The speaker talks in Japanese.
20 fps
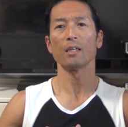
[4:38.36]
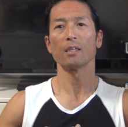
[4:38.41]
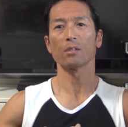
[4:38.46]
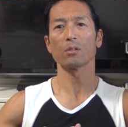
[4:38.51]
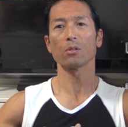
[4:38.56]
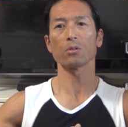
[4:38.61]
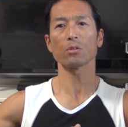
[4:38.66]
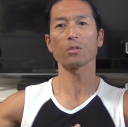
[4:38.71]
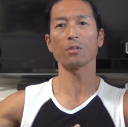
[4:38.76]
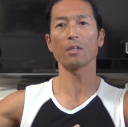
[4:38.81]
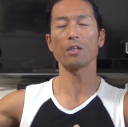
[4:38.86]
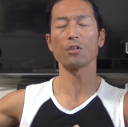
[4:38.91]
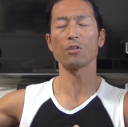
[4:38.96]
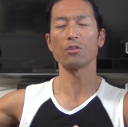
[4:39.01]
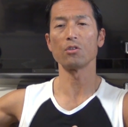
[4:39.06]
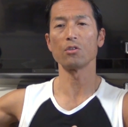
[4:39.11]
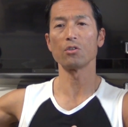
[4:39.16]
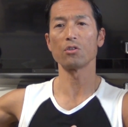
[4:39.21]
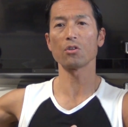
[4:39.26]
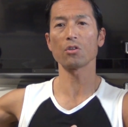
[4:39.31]
そうするとね、
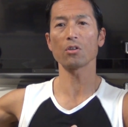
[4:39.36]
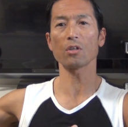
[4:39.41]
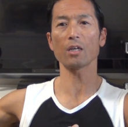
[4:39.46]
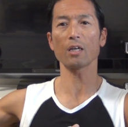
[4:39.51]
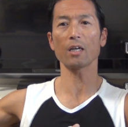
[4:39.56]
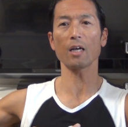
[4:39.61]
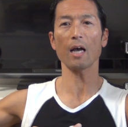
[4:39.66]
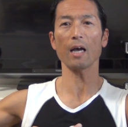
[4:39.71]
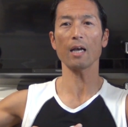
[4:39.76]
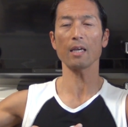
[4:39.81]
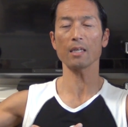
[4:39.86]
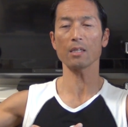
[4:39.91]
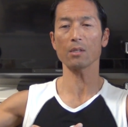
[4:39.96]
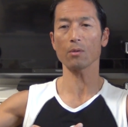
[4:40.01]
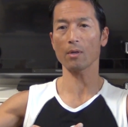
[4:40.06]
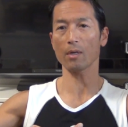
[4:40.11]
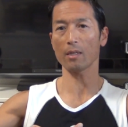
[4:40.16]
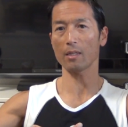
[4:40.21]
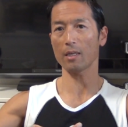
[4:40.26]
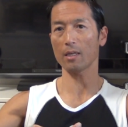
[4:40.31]
10回
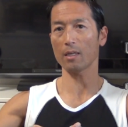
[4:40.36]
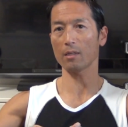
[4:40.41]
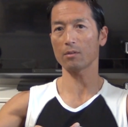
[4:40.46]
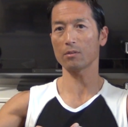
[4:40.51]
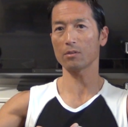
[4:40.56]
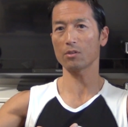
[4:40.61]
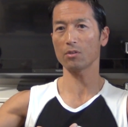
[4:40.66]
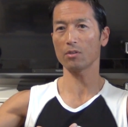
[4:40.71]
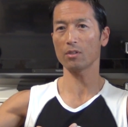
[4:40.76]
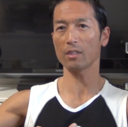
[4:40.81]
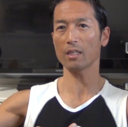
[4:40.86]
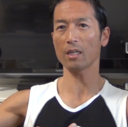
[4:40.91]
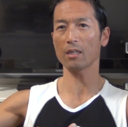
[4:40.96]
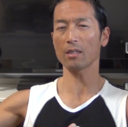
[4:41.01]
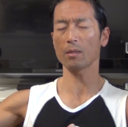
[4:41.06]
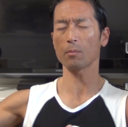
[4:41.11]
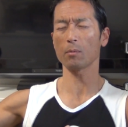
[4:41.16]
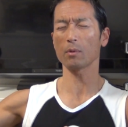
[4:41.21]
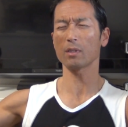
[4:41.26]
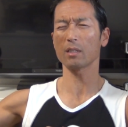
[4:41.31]
とかね、12回
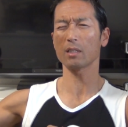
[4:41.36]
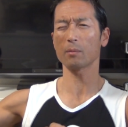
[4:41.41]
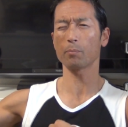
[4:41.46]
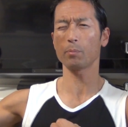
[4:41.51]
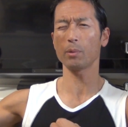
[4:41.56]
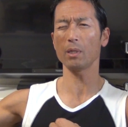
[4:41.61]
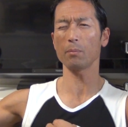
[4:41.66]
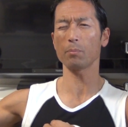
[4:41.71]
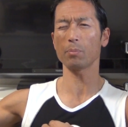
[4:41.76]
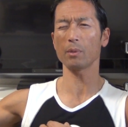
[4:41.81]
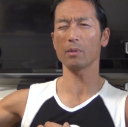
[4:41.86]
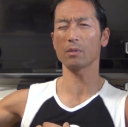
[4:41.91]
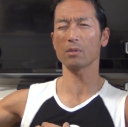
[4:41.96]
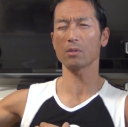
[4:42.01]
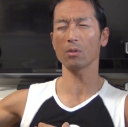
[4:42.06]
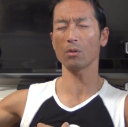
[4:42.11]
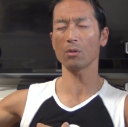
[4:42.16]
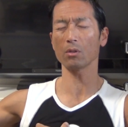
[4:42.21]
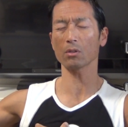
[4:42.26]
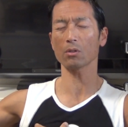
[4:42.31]
ぐらいもピリピリ
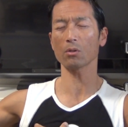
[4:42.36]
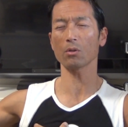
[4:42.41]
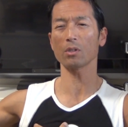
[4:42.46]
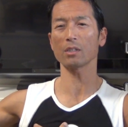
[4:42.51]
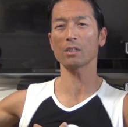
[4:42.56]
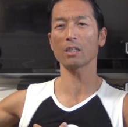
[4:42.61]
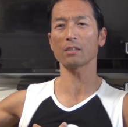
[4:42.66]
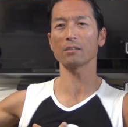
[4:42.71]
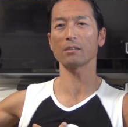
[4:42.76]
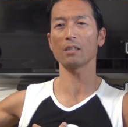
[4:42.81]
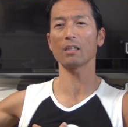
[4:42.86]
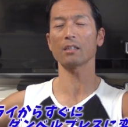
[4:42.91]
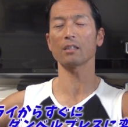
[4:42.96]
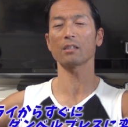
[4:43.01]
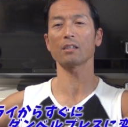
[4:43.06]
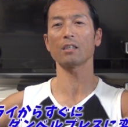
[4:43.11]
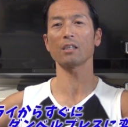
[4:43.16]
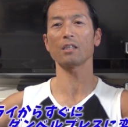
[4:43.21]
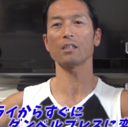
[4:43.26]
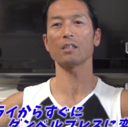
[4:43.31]
相当痛くなっ
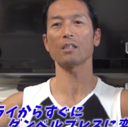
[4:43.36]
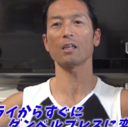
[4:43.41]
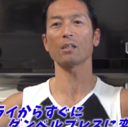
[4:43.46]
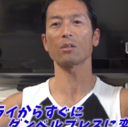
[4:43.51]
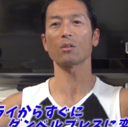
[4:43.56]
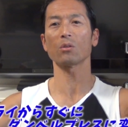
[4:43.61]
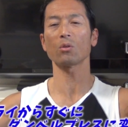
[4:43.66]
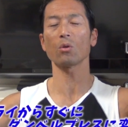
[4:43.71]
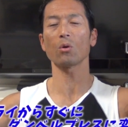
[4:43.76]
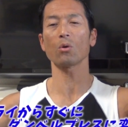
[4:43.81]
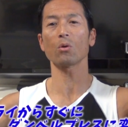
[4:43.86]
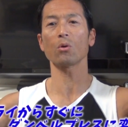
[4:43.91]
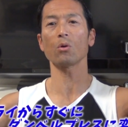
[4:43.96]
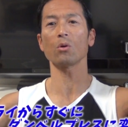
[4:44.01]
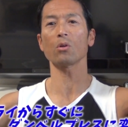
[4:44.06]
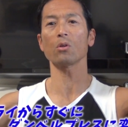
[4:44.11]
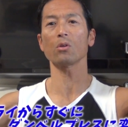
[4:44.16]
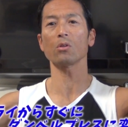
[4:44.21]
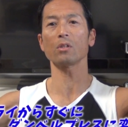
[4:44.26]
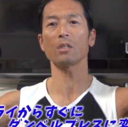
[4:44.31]
てきたと
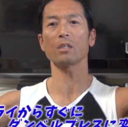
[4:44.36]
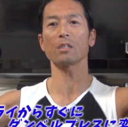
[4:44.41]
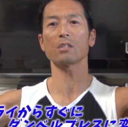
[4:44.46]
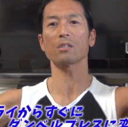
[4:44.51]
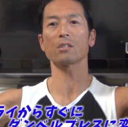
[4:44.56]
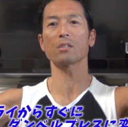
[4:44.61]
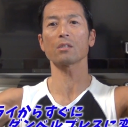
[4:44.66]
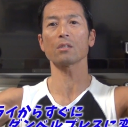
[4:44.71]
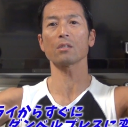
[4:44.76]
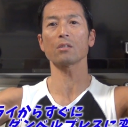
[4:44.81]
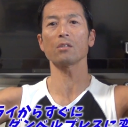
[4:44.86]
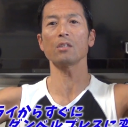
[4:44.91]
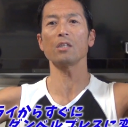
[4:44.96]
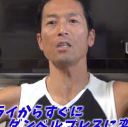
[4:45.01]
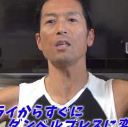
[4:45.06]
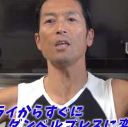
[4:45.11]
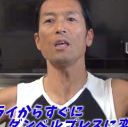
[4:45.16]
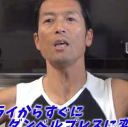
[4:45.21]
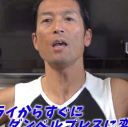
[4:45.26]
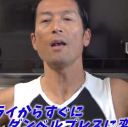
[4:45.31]
ころですぐ
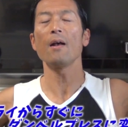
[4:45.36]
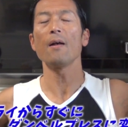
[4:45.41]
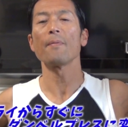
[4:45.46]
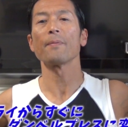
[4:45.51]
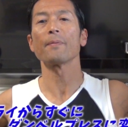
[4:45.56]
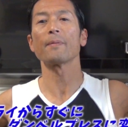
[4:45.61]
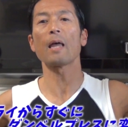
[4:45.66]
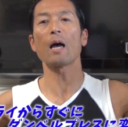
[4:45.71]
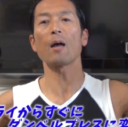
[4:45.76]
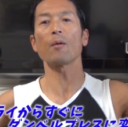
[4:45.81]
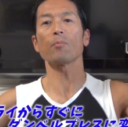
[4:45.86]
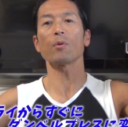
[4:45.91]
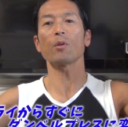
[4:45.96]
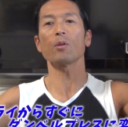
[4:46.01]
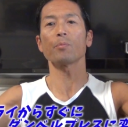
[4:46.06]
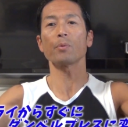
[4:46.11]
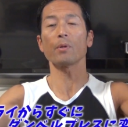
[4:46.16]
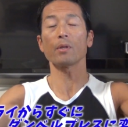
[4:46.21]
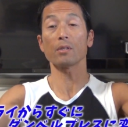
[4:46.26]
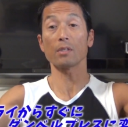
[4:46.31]
に
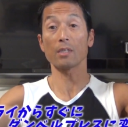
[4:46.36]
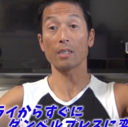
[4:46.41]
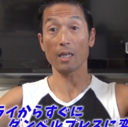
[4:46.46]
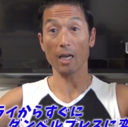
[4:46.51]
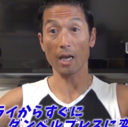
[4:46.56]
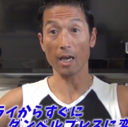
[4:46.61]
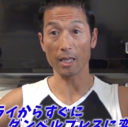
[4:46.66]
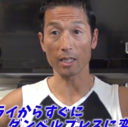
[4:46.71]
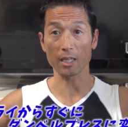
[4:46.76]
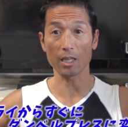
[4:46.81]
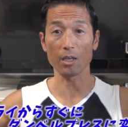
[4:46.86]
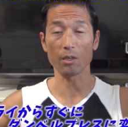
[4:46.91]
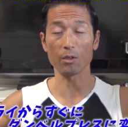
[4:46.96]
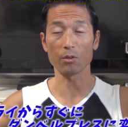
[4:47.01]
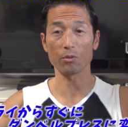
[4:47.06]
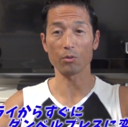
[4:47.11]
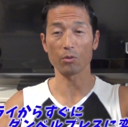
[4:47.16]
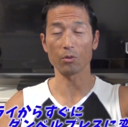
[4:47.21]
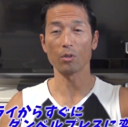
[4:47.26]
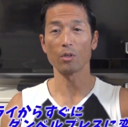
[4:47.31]
ダンベルプレスに変えて
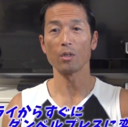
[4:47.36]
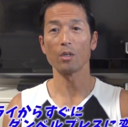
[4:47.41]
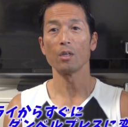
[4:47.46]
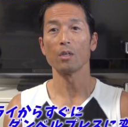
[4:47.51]
いく。